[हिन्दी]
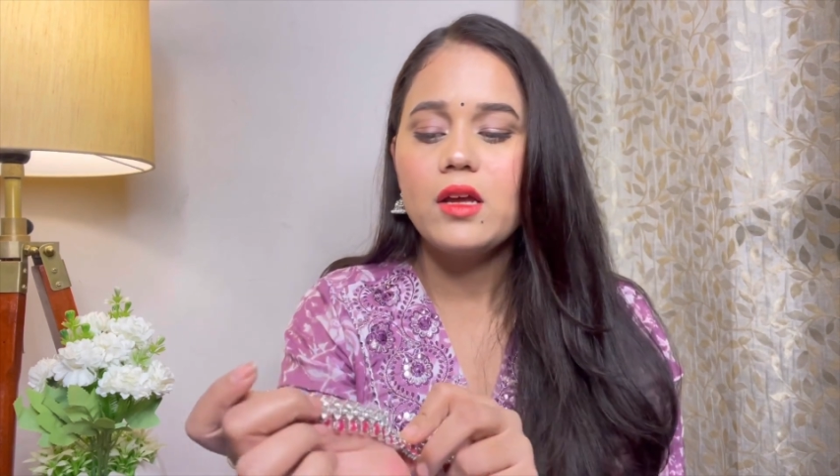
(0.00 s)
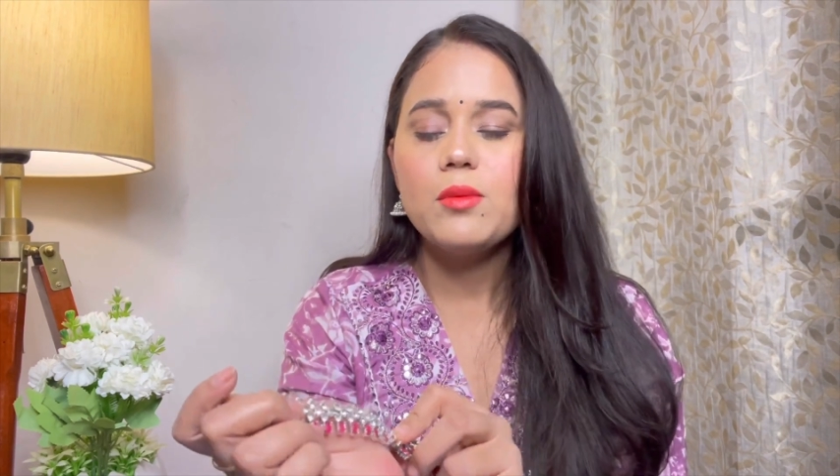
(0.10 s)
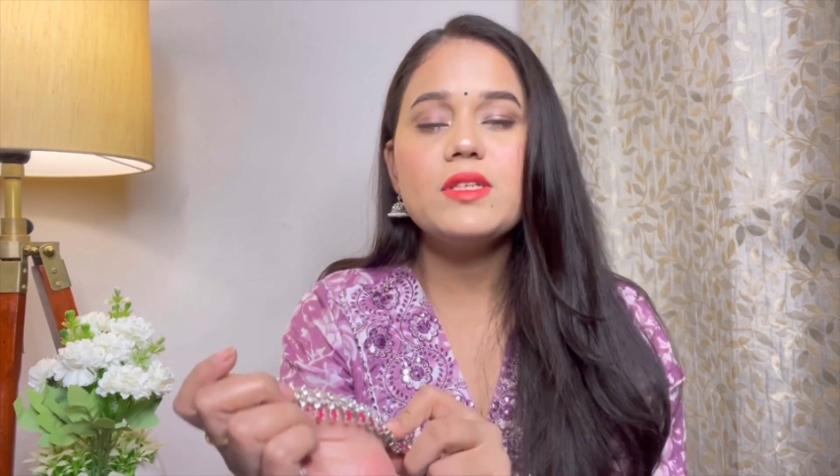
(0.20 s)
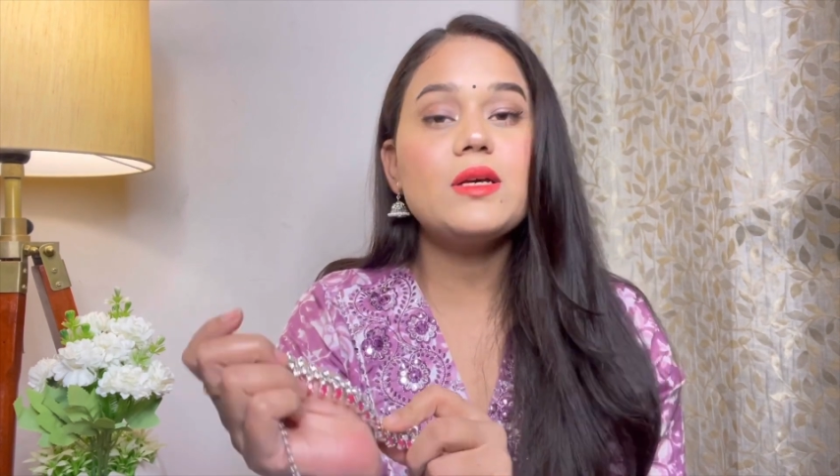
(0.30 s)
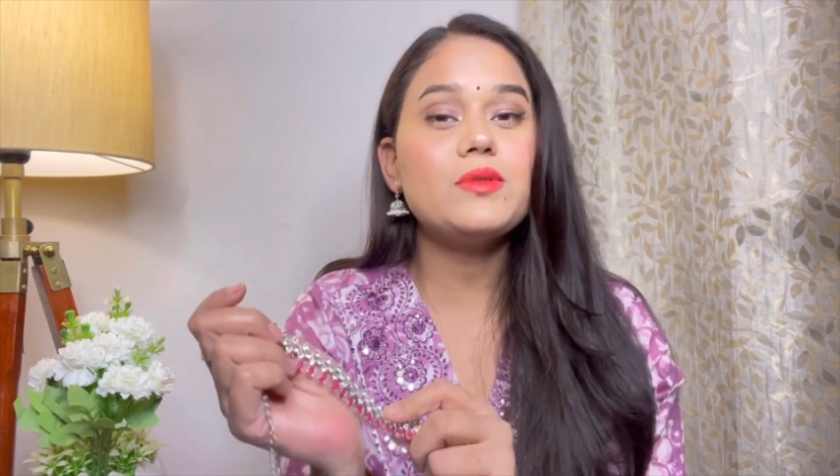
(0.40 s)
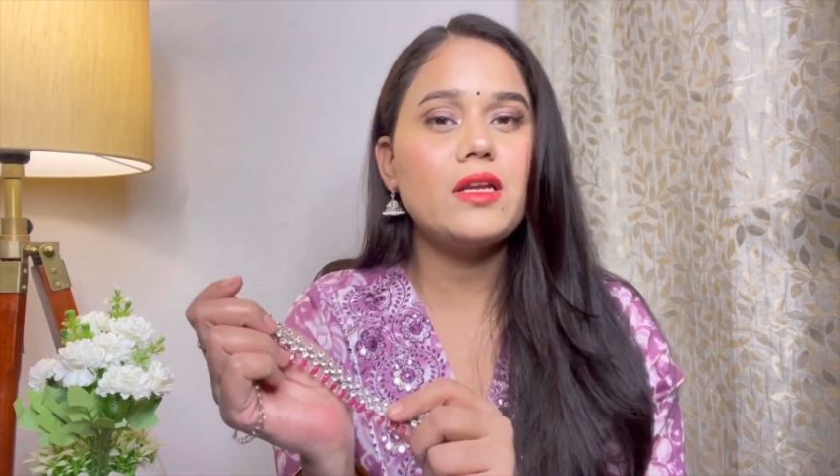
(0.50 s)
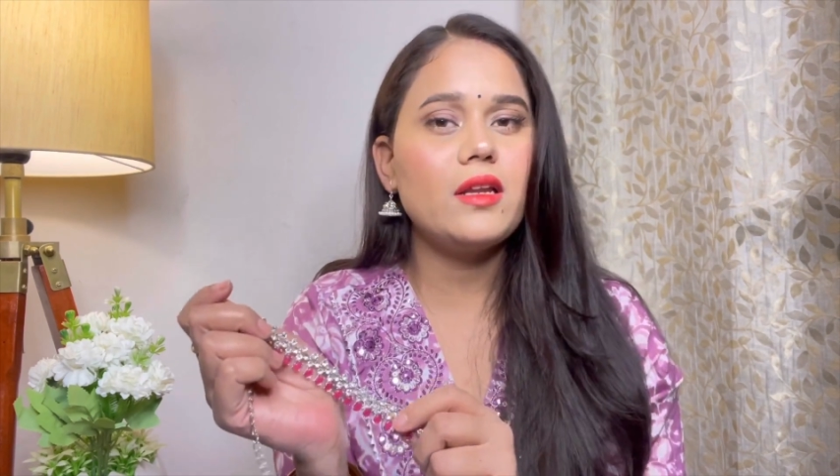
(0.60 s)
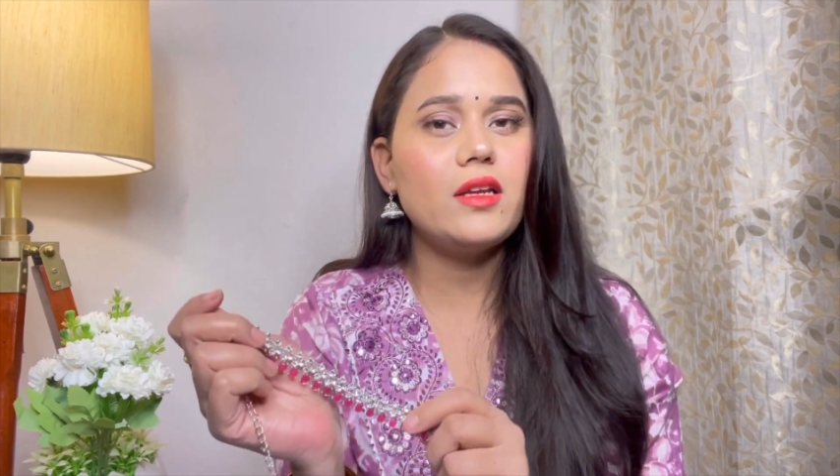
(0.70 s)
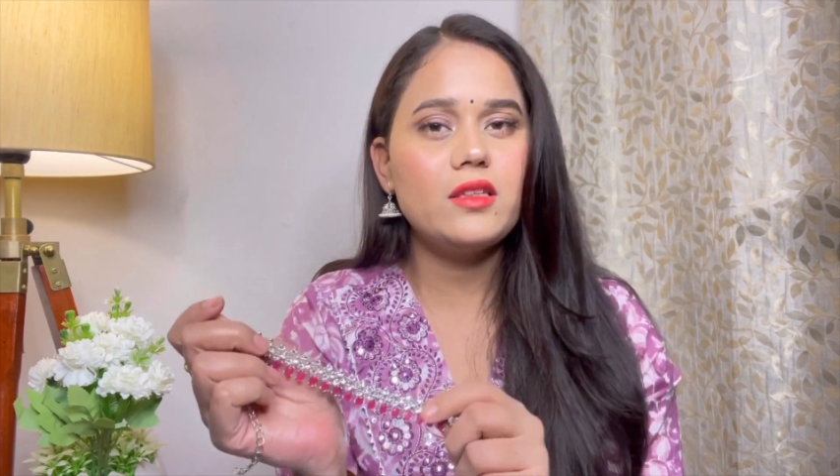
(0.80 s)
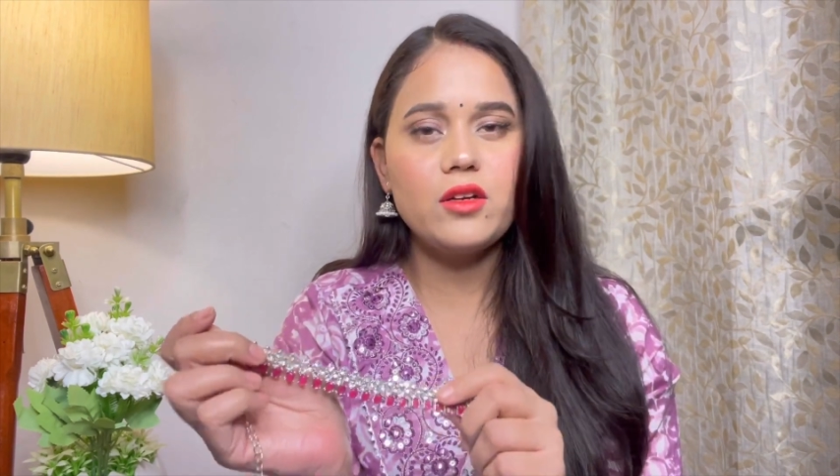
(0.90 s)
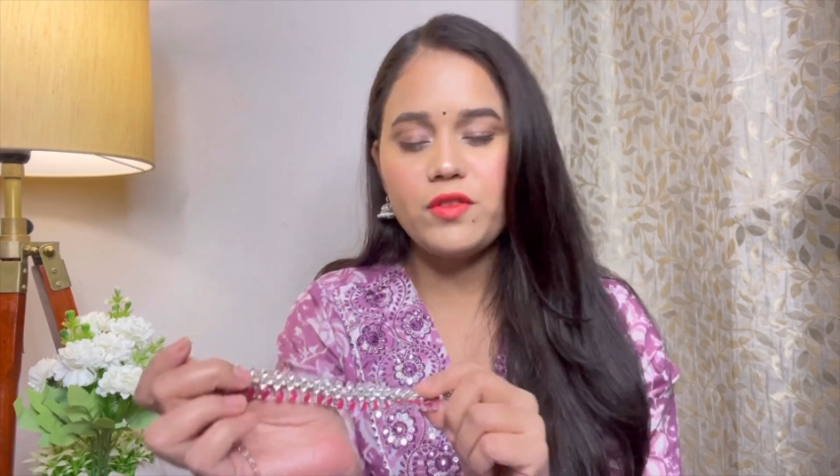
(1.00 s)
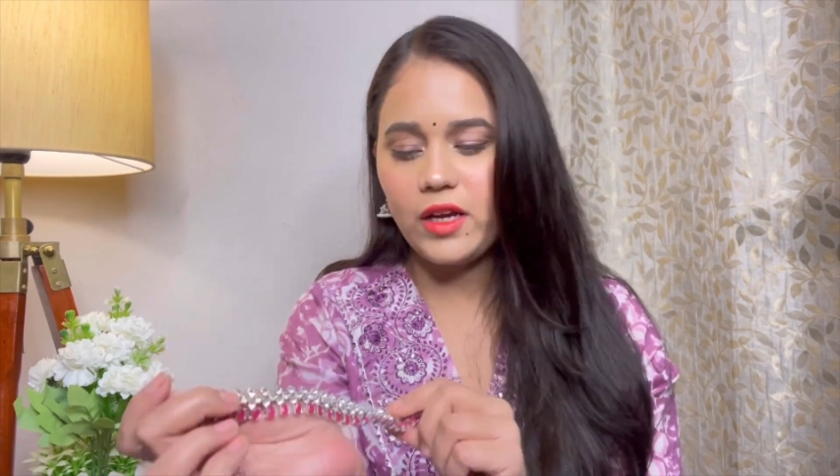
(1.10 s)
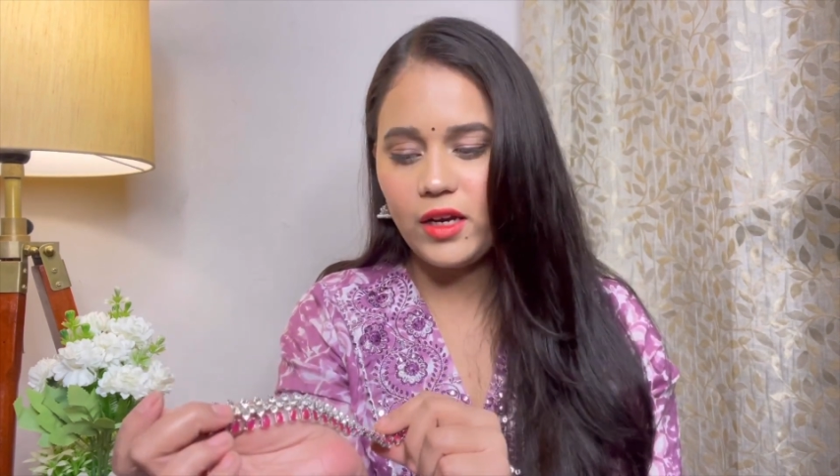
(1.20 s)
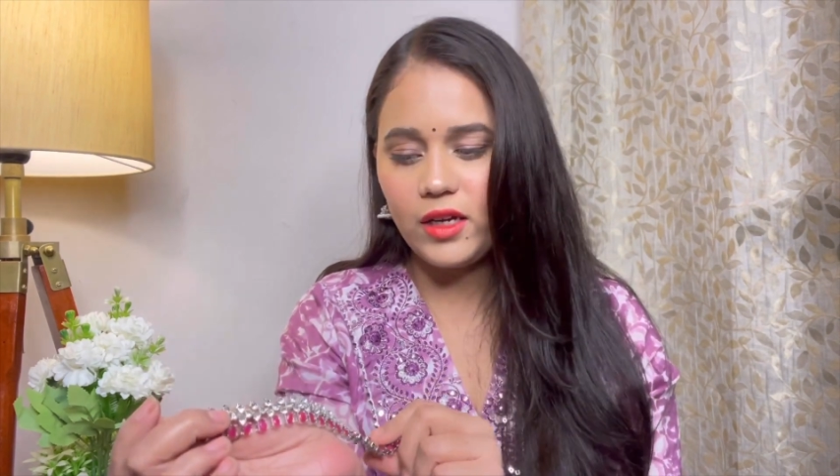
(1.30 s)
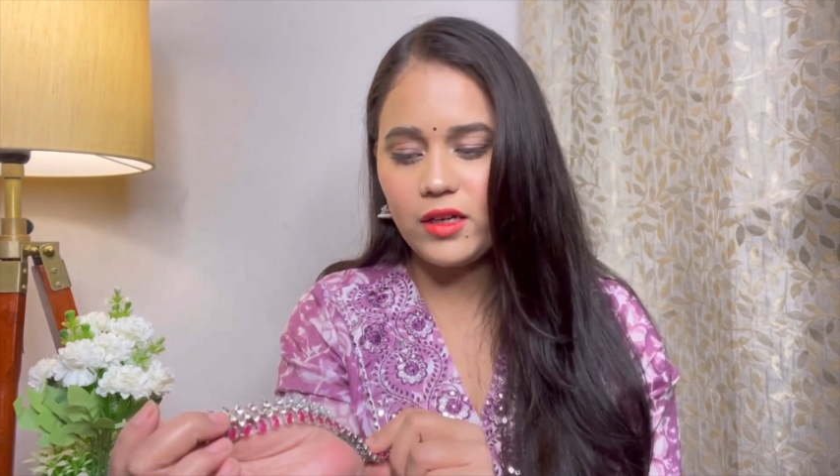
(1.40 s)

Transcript: मीन्स आप ज़्यादा देर तक वेयर नहीं